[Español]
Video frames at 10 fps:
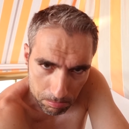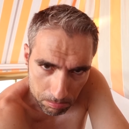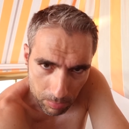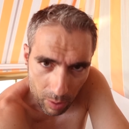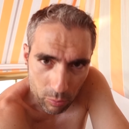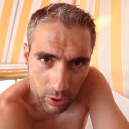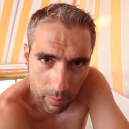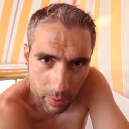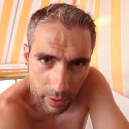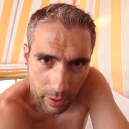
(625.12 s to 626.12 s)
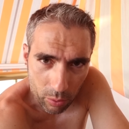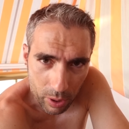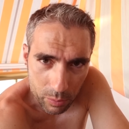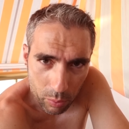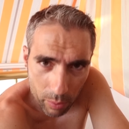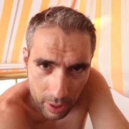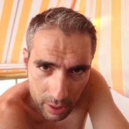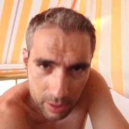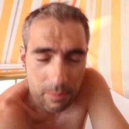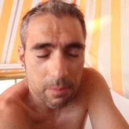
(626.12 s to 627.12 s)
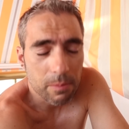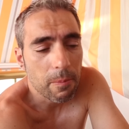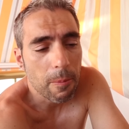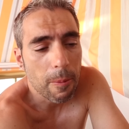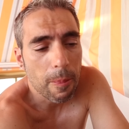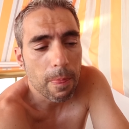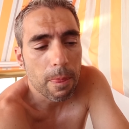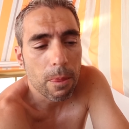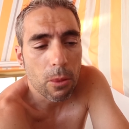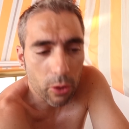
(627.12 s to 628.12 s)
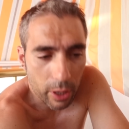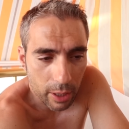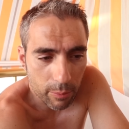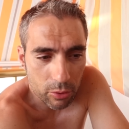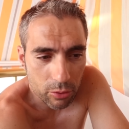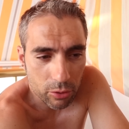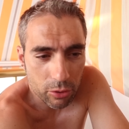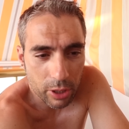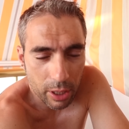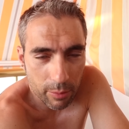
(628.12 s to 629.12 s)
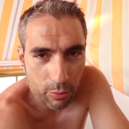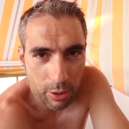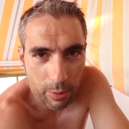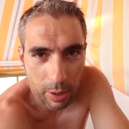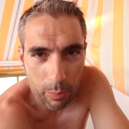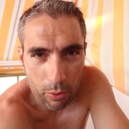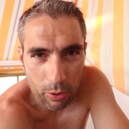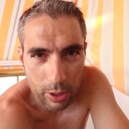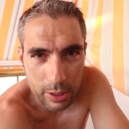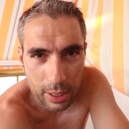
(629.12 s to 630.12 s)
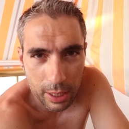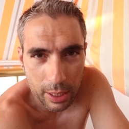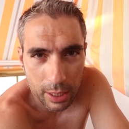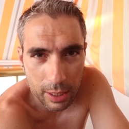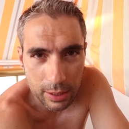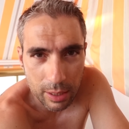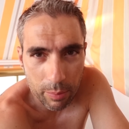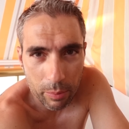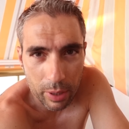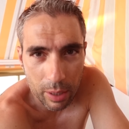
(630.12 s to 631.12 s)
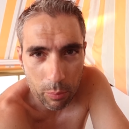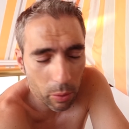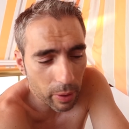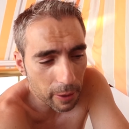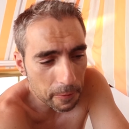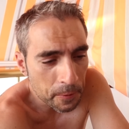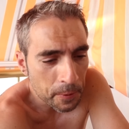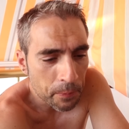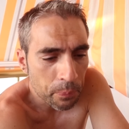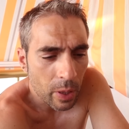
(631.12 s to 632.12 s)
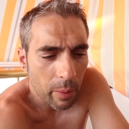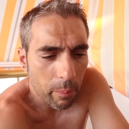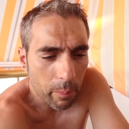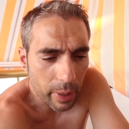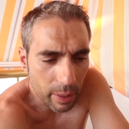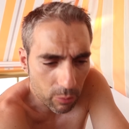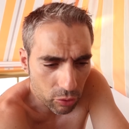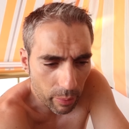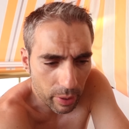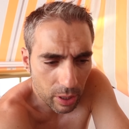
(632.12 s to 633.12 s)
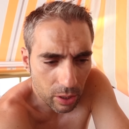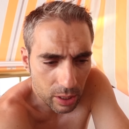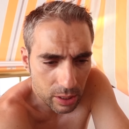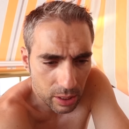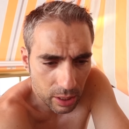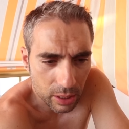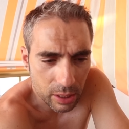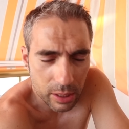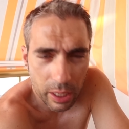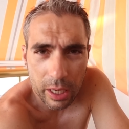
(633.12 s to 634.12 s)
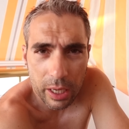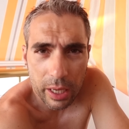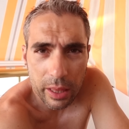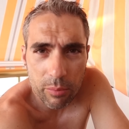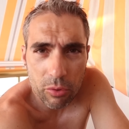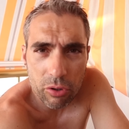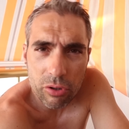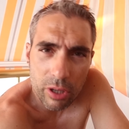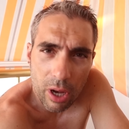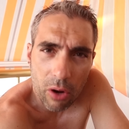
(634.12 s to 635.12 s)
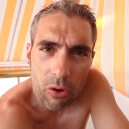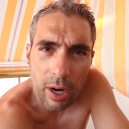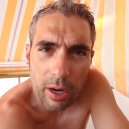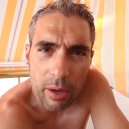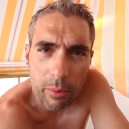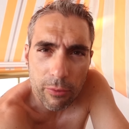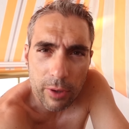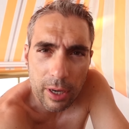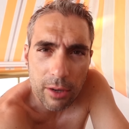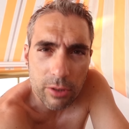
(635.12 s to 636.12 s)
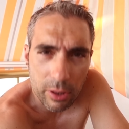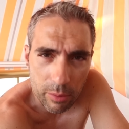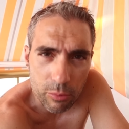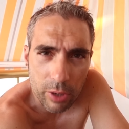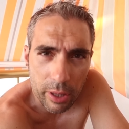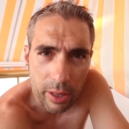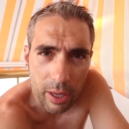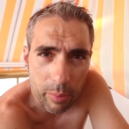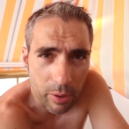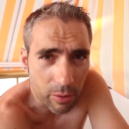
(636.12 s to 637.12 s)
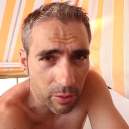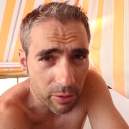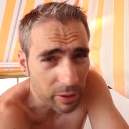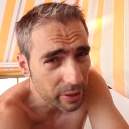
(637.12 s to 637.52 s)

vamos a hacer nuevas pruebas, no, dejemos, no nos dejemos llevar por este, esta primera prueba, veremos a ver las siguientes que hacemos y ya con la review final nos hacemos una idea, pero